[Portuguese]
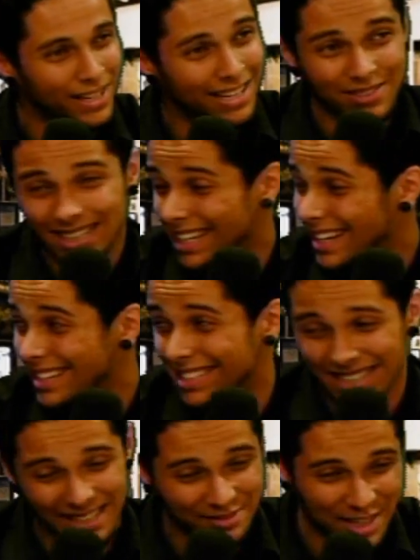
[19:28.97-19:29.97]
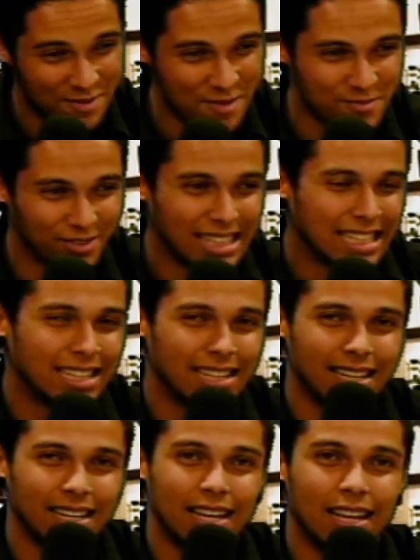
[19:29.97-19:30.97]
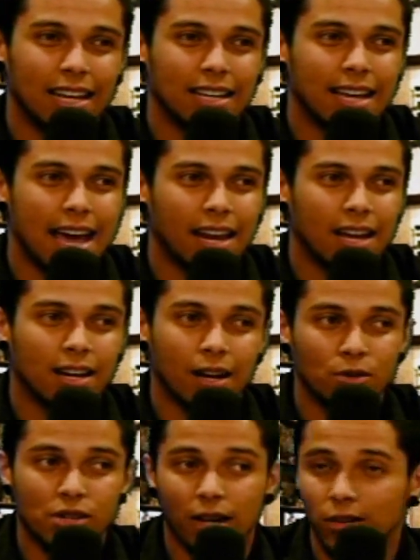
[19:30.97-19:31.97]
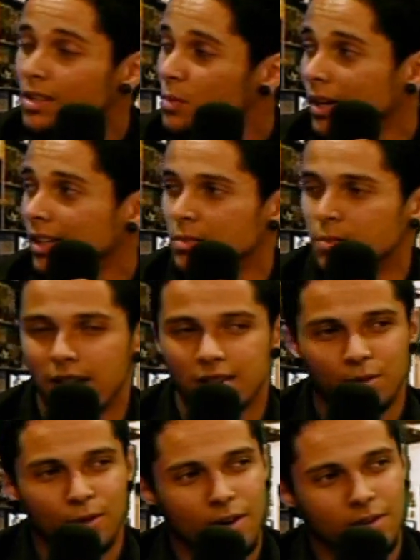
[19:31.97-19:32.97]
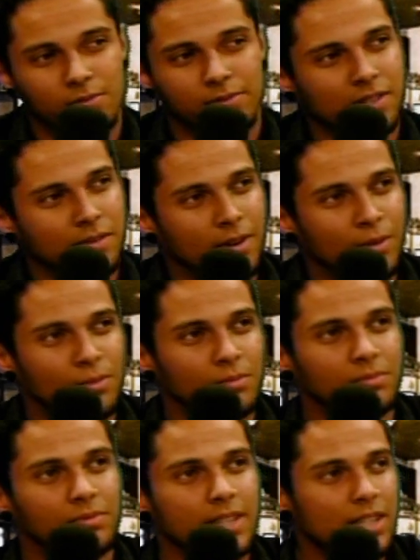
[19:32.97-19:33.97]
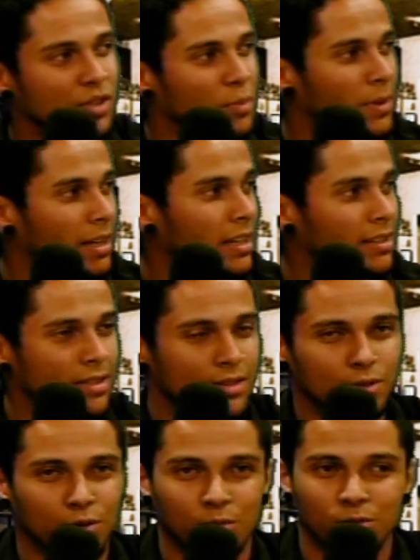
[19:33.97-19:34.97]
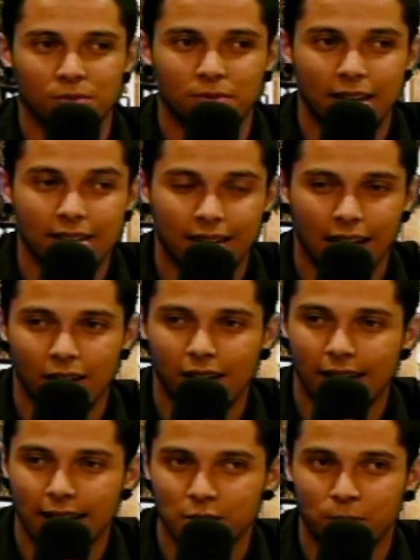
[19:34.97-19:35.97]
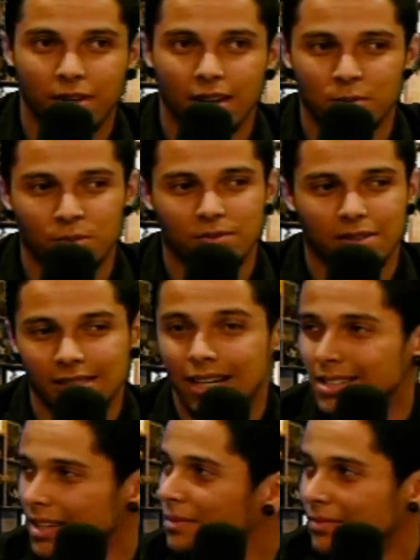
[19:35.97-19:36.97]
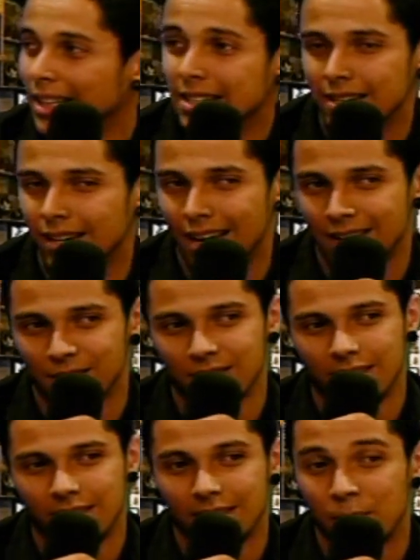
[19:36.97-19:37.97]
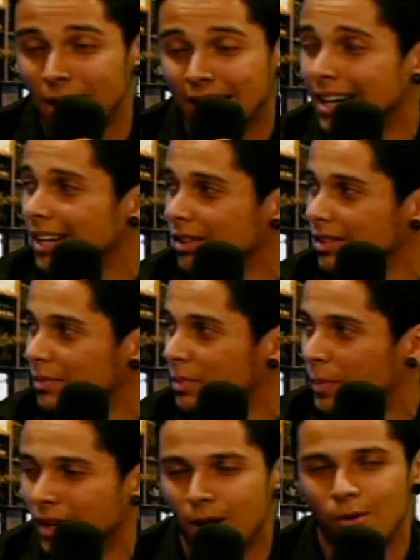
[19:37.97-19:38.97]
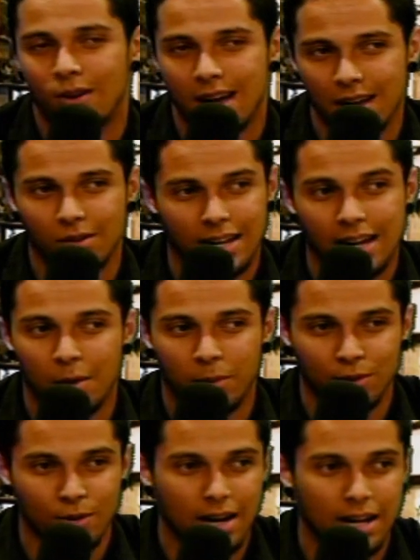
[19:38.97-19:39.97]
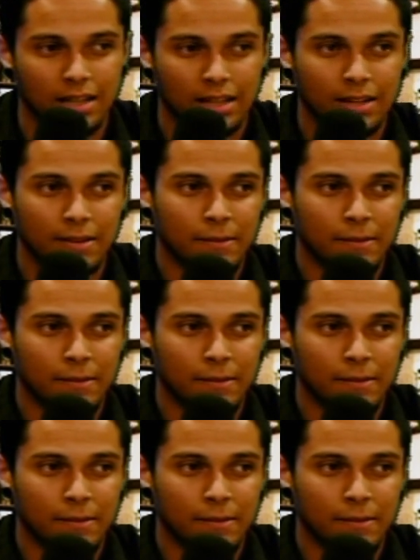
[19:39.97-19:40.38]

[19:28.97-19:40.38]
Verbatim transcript: fala a verdade, né? Não tem como. E querem arrancar o dinheiro das bandas mesmo. Colocam um festival com 20 bandas, todo mundo vendendo ingressos, porque, tipo, na verdade, a venda de ingressos está é, pagando, né? Pra uhum. pegar um horário legal para claro. tocar.